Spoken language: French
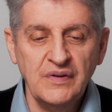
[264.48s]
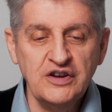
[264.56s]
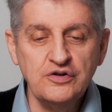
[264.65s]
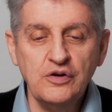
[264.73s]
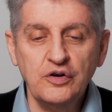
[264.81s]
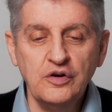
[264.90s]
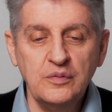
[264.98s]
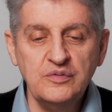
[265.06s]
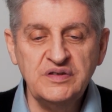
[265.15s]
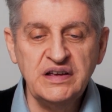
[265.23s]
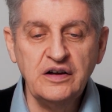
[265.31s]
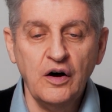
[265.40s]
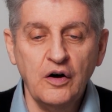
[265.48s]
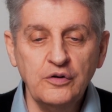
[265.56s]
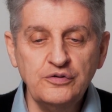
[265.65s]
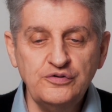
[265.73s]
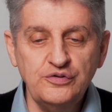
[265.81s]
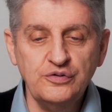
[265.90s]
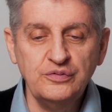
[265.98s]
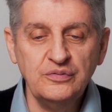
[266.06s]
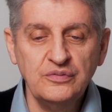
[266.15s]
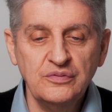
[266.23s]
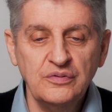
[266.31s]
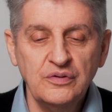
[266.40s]
Et je leur communique en Dieu
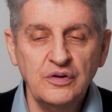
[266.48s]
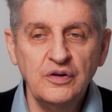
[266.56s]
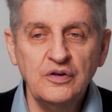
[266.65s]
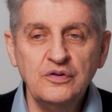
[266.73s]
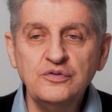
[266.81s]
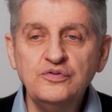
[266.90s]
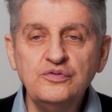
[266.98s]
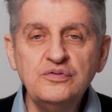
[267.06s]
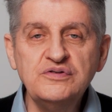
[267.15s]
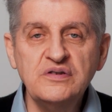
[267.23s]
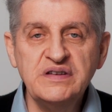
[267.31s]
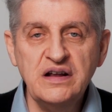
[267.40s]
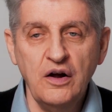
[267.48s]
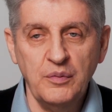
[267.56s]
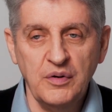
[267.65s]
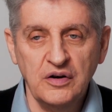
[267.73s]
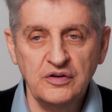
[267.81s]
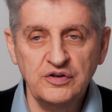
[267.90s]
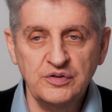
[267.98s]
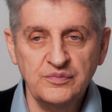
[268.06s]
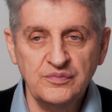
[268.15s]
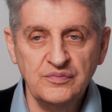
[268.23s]
tout ce qui leur manque.